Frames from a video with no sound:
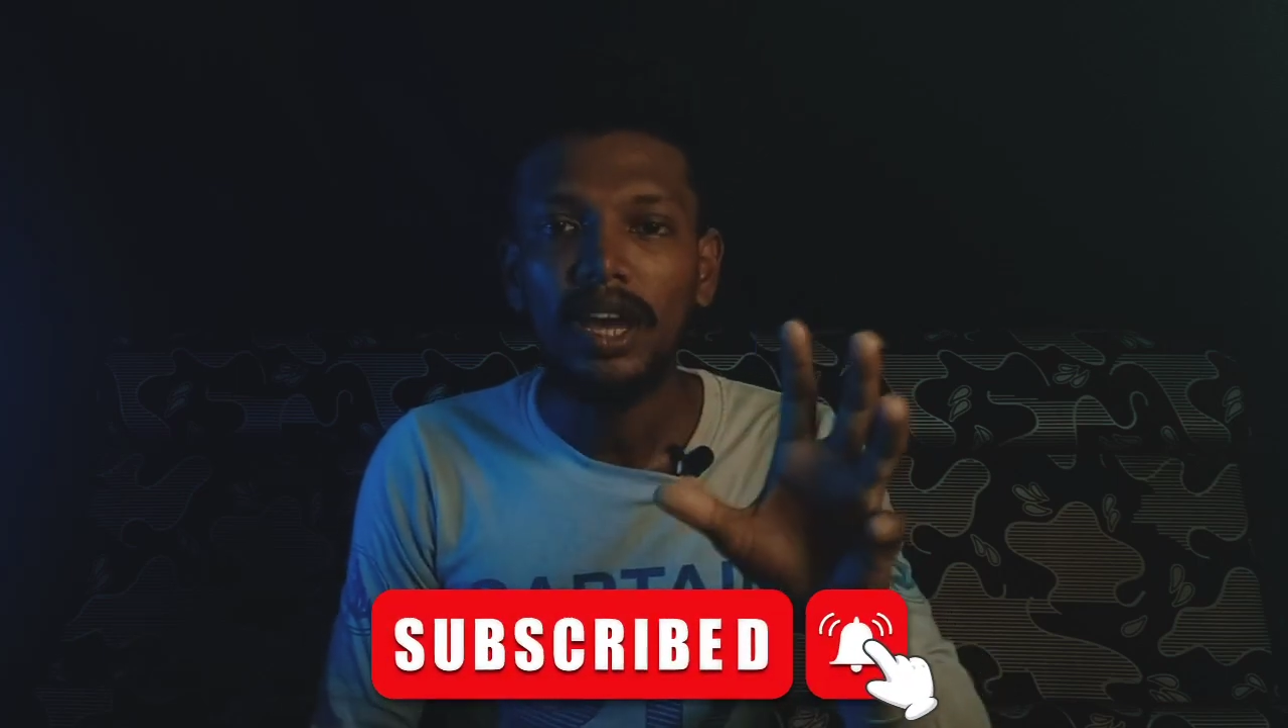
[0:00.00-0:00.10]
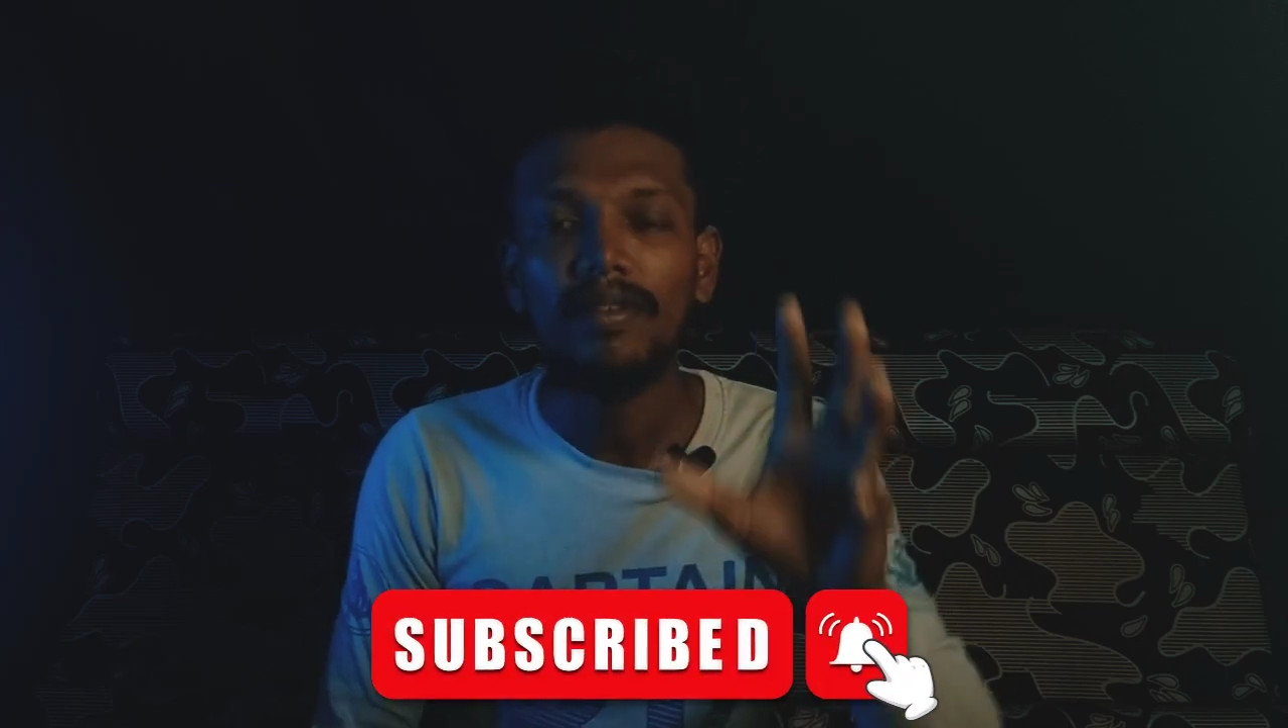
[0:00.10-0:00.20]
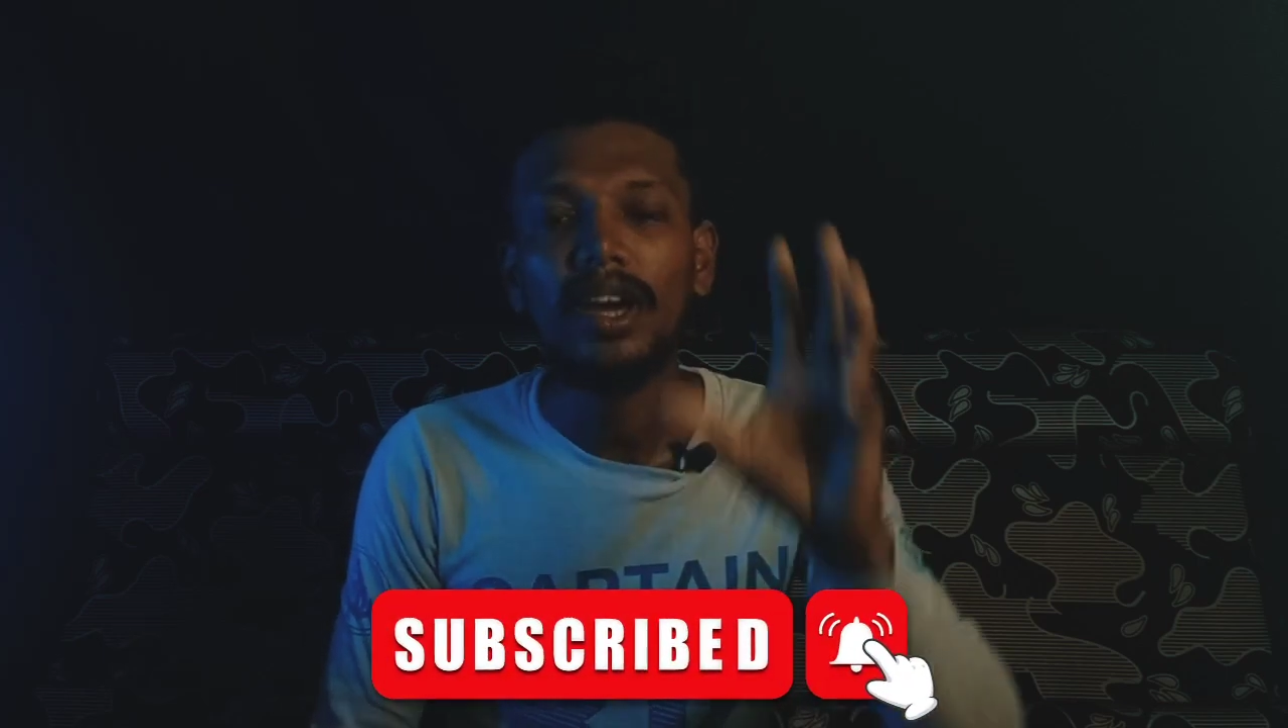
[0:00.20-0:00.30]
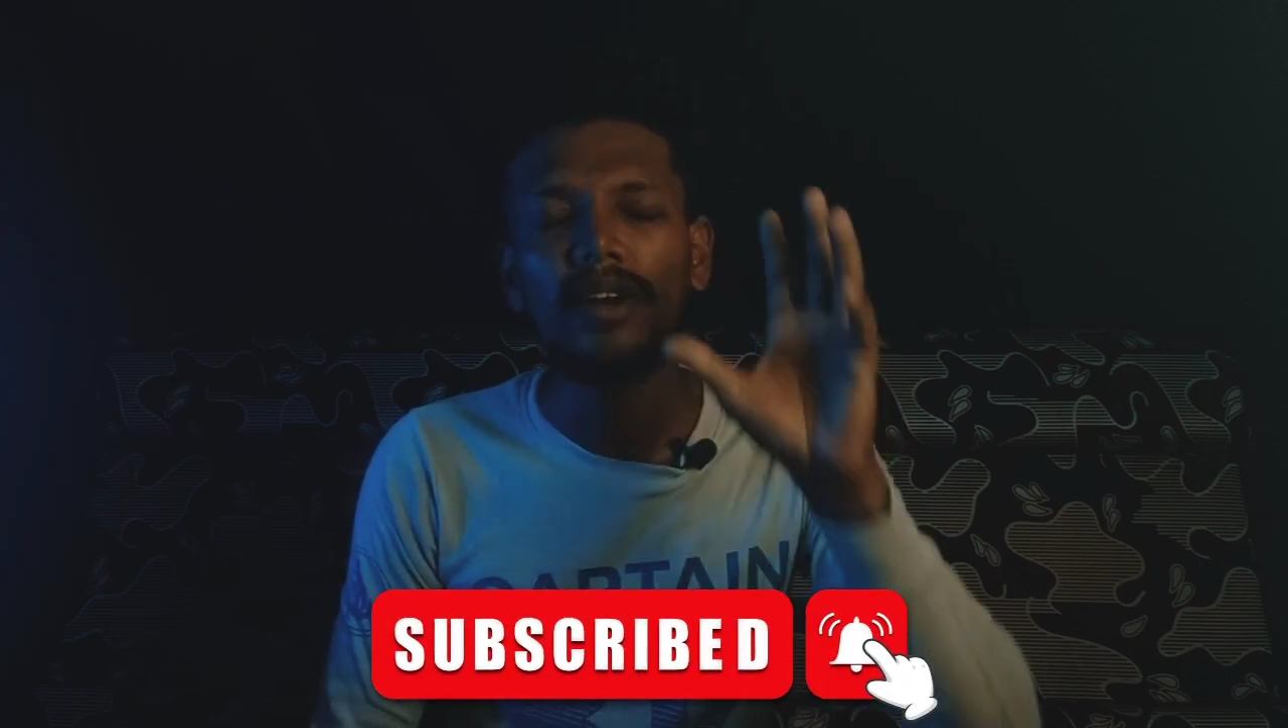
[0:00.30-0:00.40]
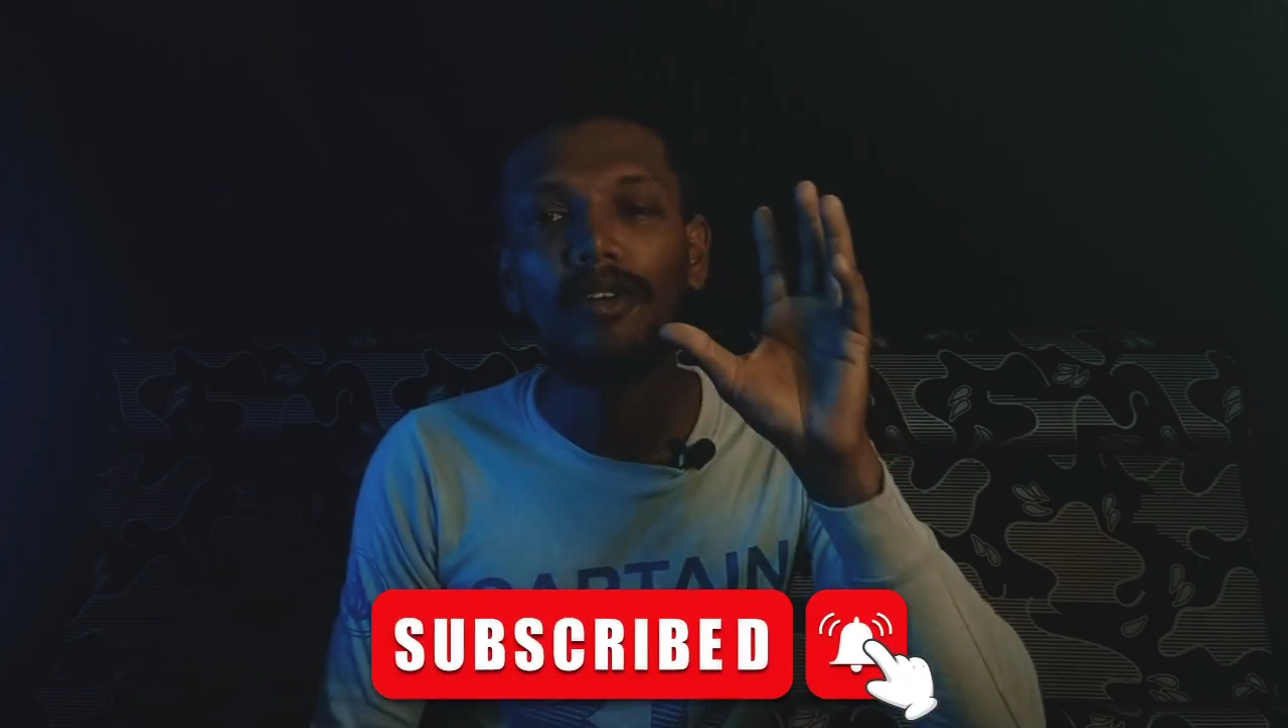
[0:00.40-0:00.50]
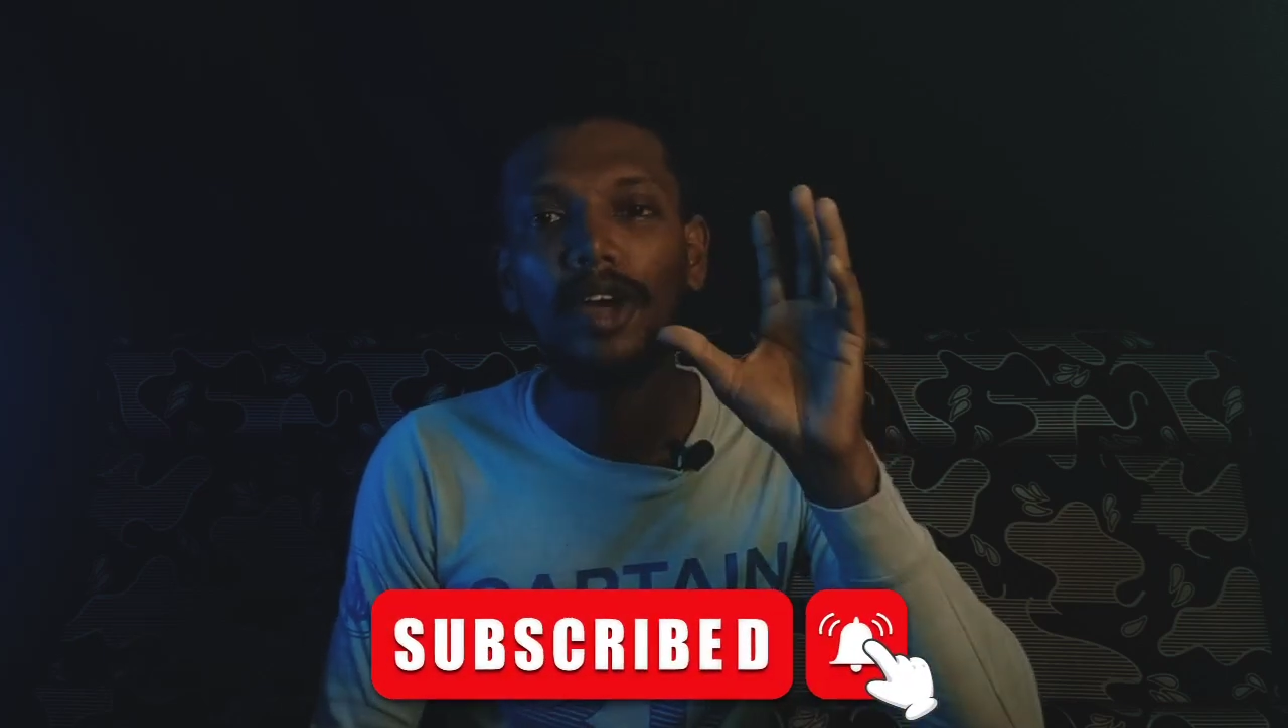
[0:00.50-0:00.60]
பிஹேவியர்